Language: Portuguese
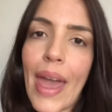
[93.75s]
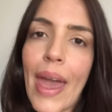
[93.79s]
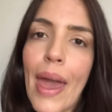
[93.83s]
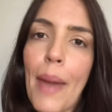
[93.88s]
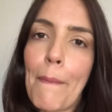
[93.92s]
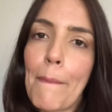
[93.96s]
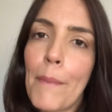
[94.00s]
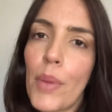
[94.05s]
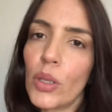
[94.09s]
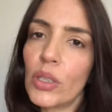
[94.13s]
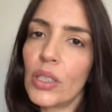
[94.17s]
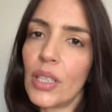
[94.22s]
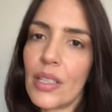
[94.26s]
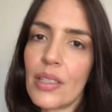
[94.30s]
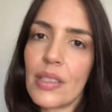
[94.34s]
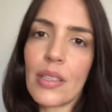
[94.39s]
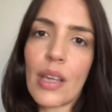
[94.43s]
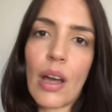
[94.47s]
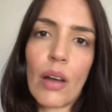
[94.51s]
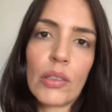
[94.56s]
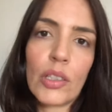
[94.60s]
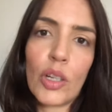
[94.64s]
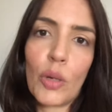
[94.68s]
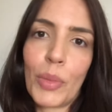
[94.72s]
é
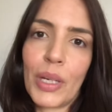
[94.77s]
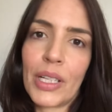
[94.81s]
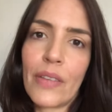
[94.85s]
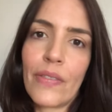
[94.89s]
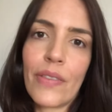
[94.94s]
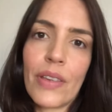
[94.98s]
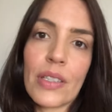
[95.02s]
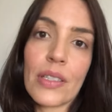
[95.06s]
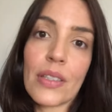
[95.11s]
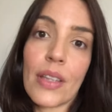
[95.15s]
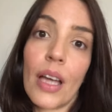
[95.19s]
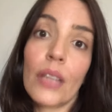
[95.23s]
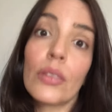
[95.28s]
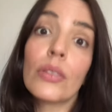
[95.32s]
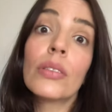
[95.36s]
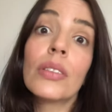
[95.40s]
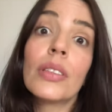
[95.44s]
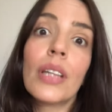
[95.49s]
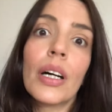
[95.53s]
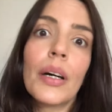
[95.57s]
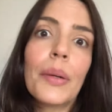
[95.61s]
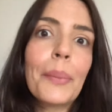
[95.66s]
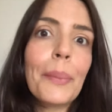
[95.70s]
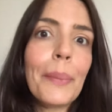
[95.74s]
potencial não manifestado
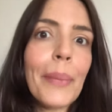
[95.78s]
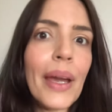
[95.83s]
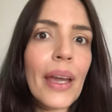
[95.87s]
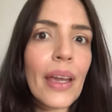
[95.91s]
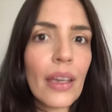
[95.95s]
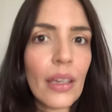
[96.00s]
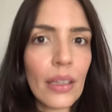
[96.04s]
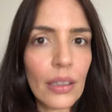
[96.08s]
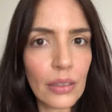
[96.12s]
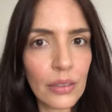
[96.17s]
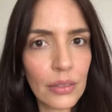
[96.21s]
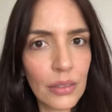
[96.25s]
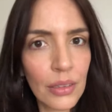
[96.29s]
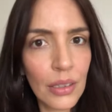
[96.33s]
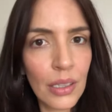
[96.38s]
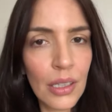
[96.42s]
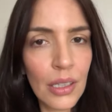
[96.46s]
também.